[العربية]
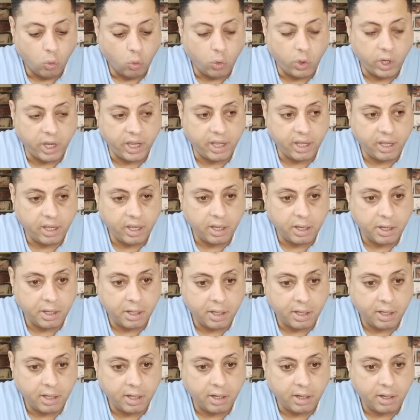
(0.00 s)

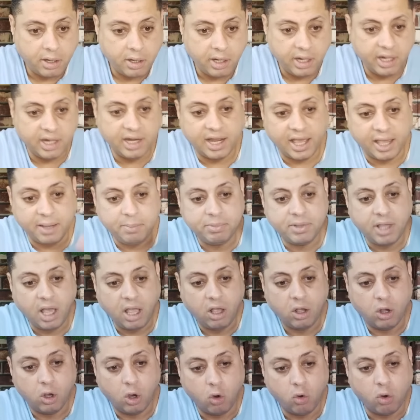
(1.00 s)
واللعيب
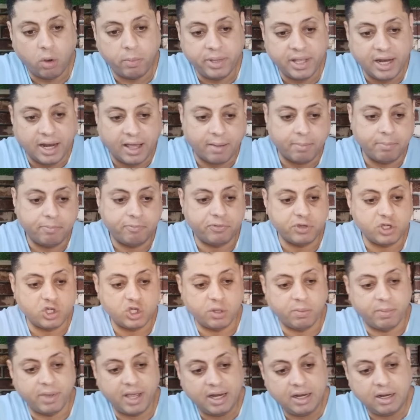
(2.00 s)
ده هو بيلعب في
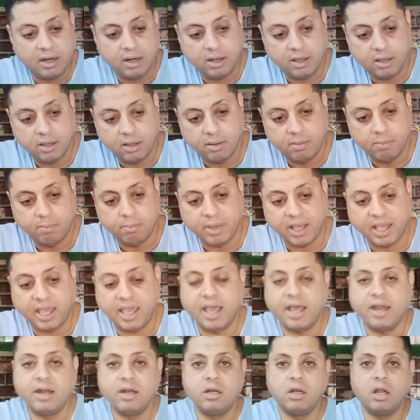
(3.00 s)
الشمال
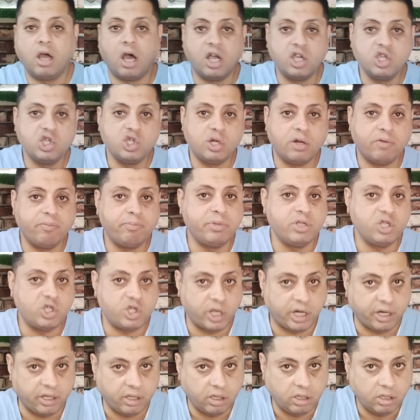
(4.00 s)
مكان اشرف بن
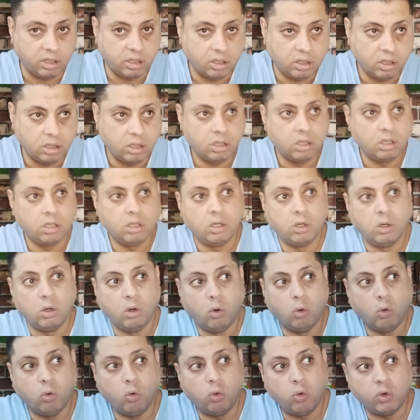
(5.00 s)
شرقي
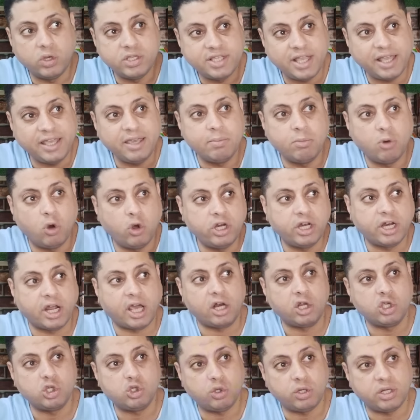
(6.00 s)
وزي ما قلنا
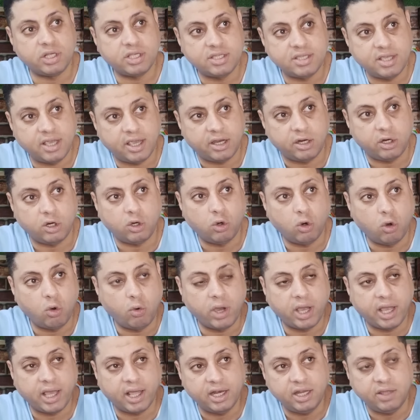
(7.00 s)
على جوناثان ان
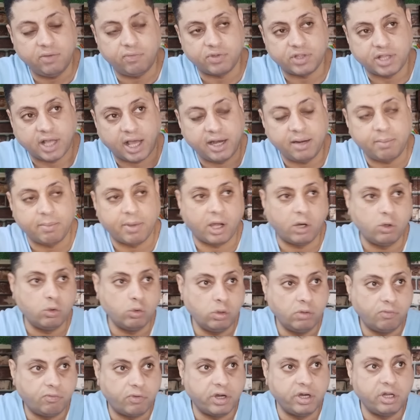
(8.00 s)
هو خليفه علي
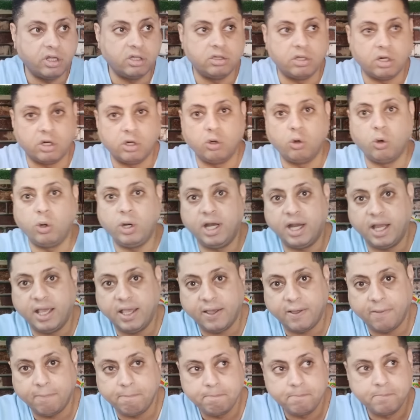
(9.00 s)
معلول فنقدر نقول
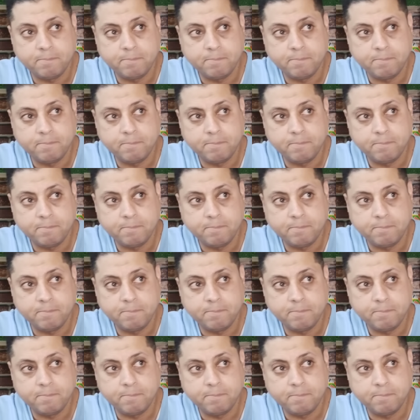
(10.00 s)
لك